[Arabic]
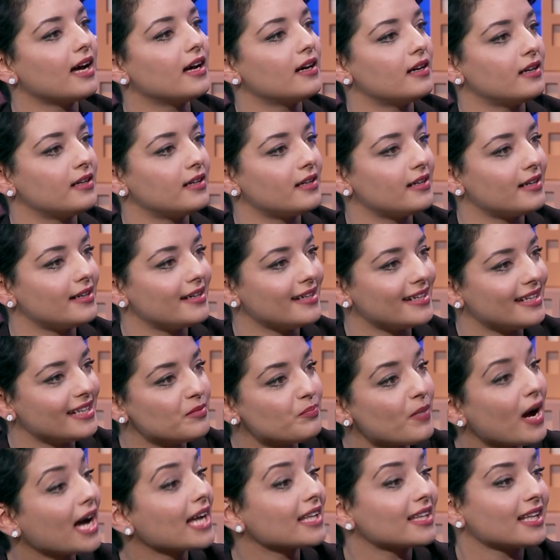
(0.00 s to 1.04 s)
آه،
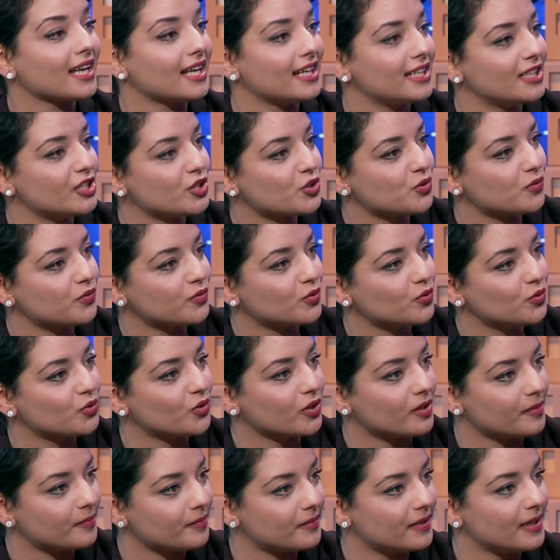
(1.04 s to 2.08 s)
المقطع اللي
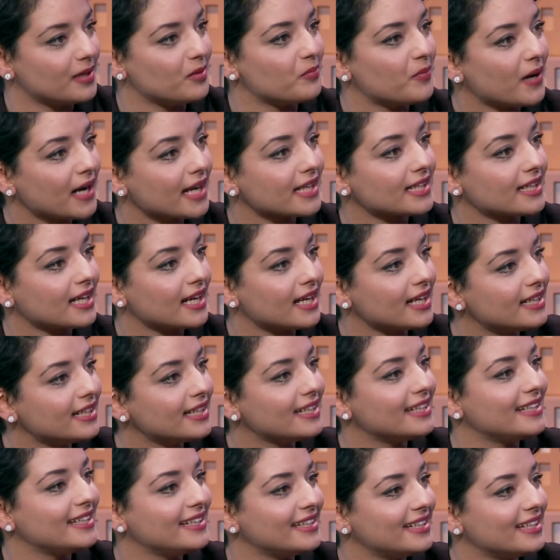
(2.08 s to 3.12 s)
شفتوه المقطع
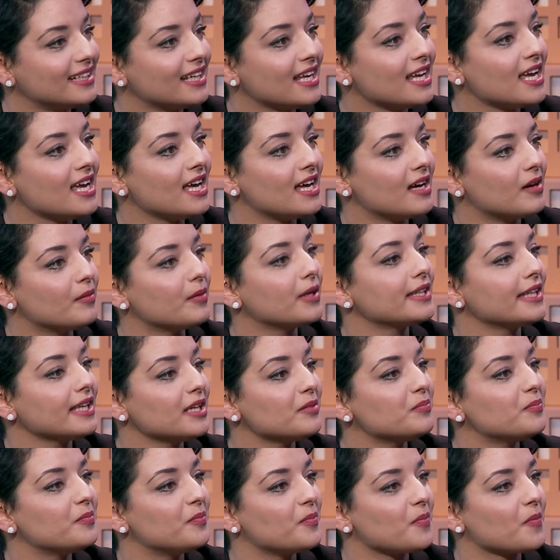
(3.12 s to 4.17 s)
اللي لا لا
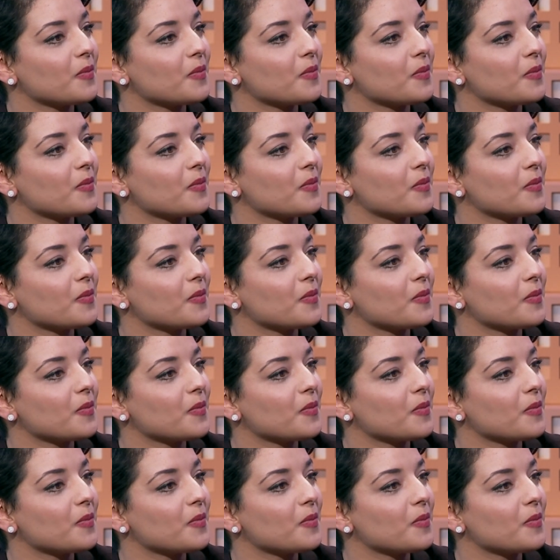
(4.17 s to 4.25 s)
نعرف